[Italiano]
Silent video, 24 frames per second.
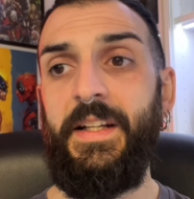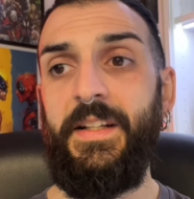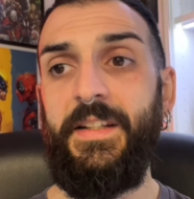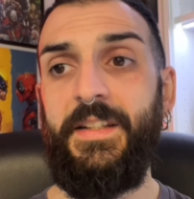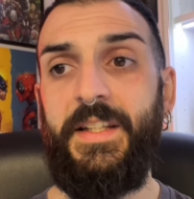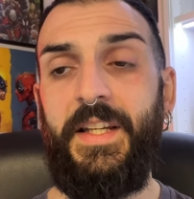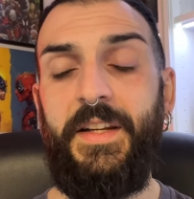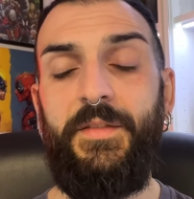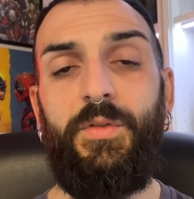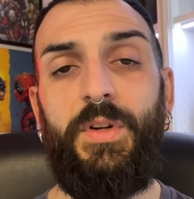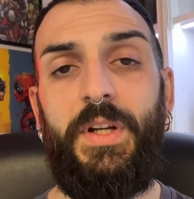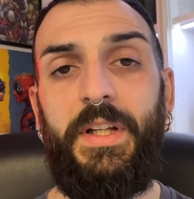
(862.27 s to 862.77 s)

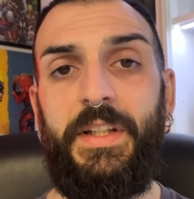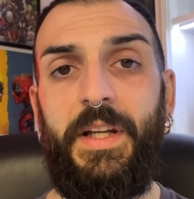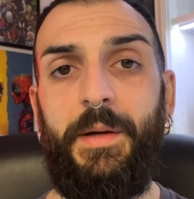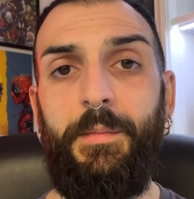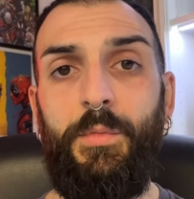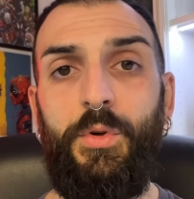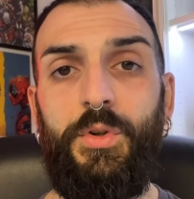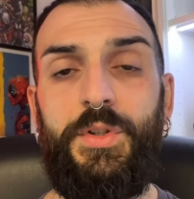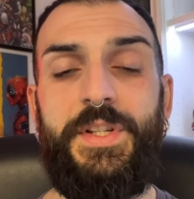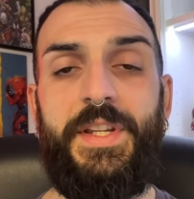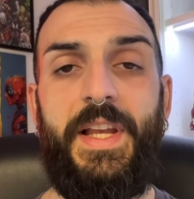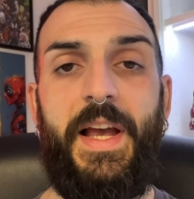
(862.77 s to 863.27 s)
Se volete
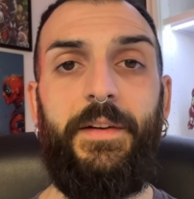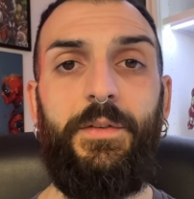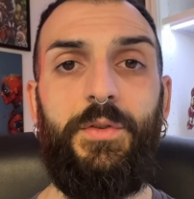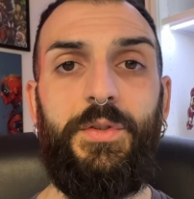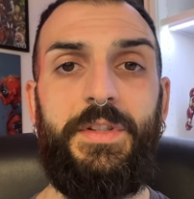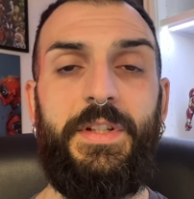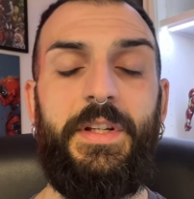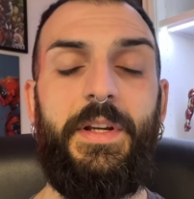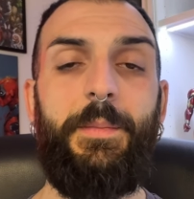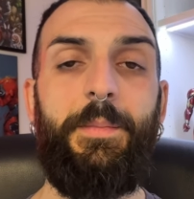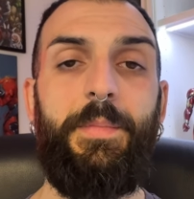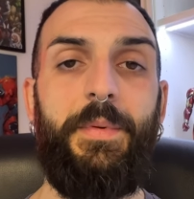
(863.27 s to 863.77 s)
unboxarlo,
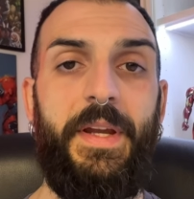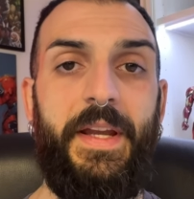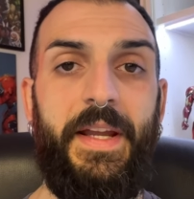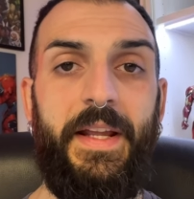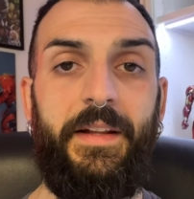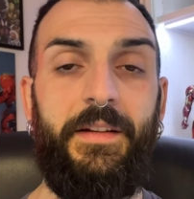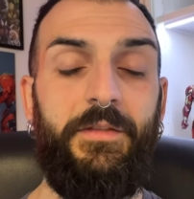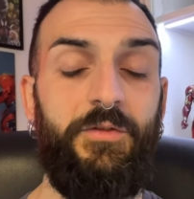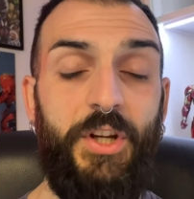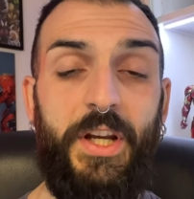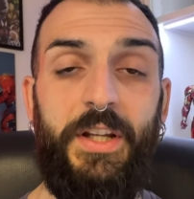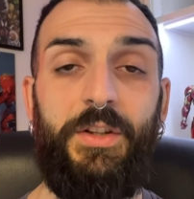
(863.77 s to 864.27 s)

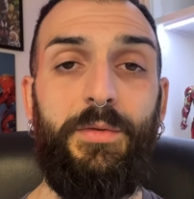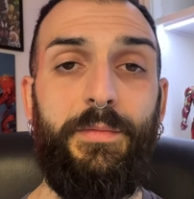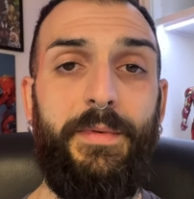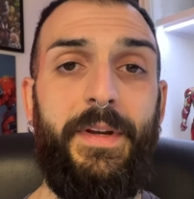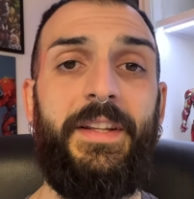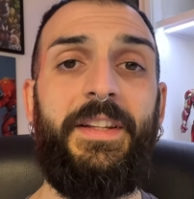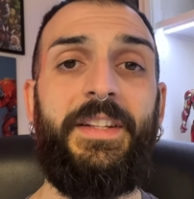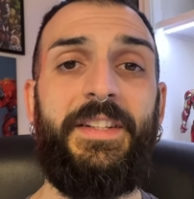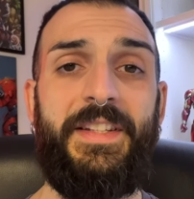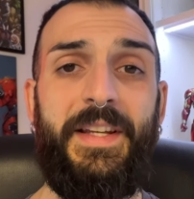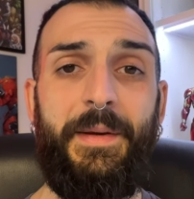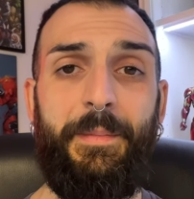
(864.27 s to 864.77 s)
sapere, cioè,
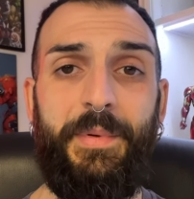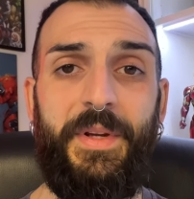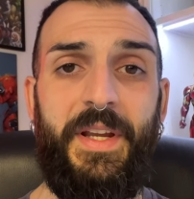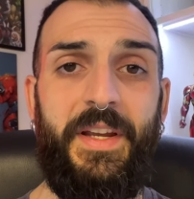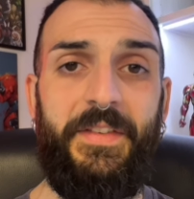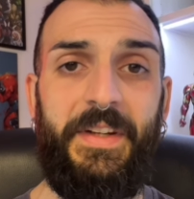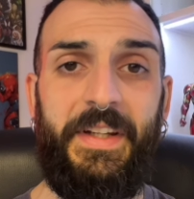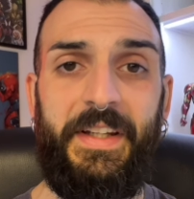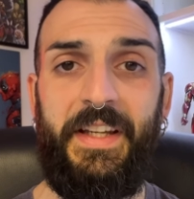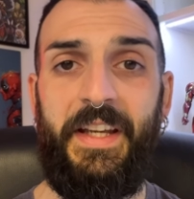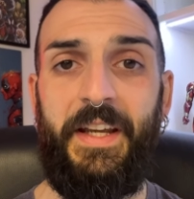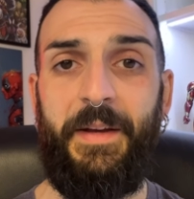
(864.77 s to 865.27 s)
dovete
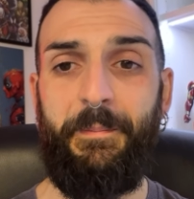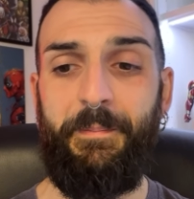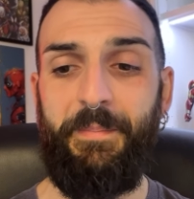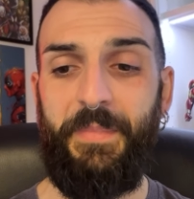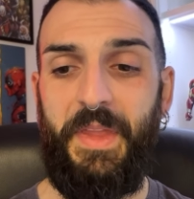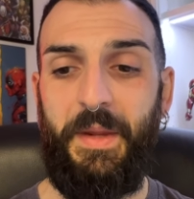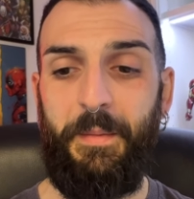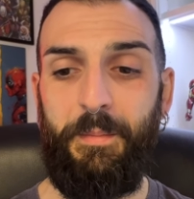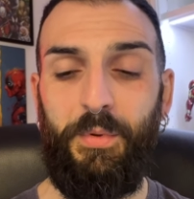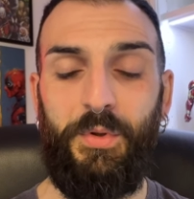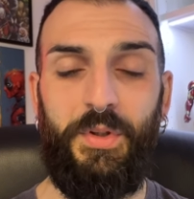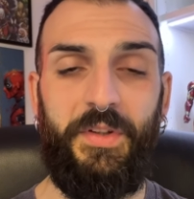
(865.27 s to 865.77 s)
sapere
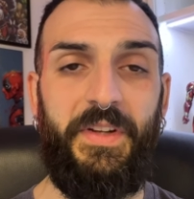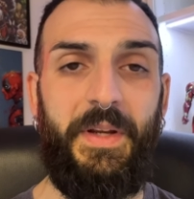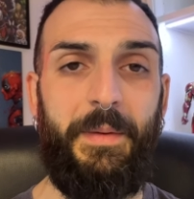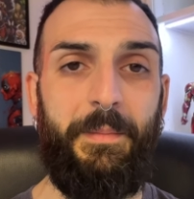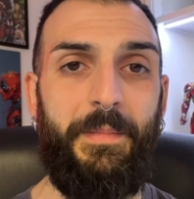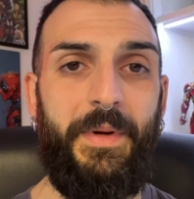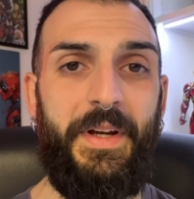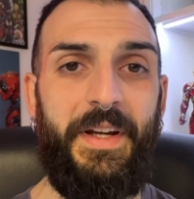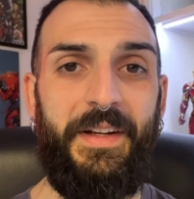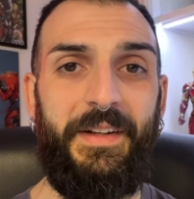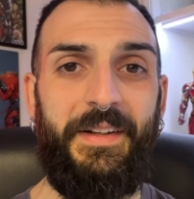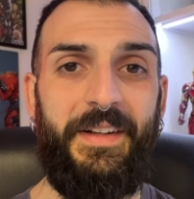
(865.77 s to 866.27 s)
che
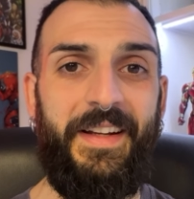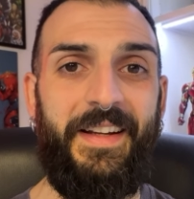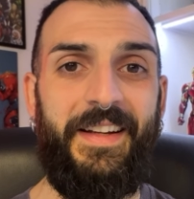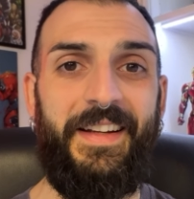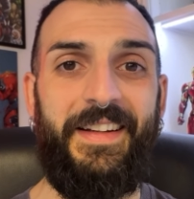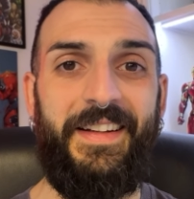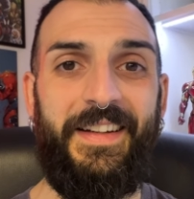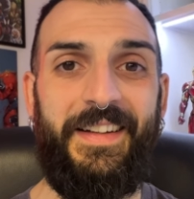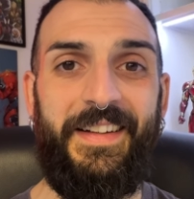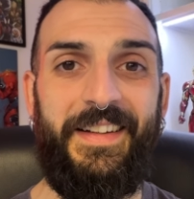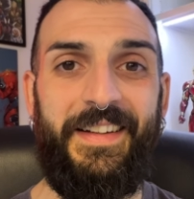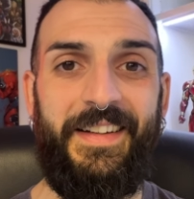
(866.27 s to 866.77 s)
potrebbe
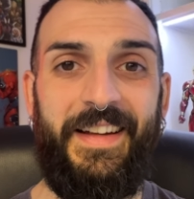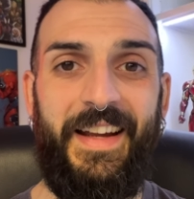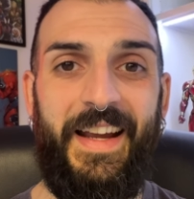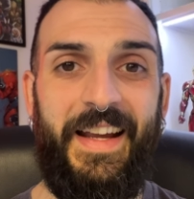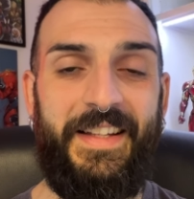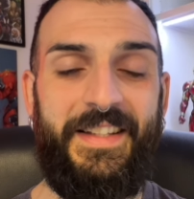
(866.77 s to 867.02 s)
eh,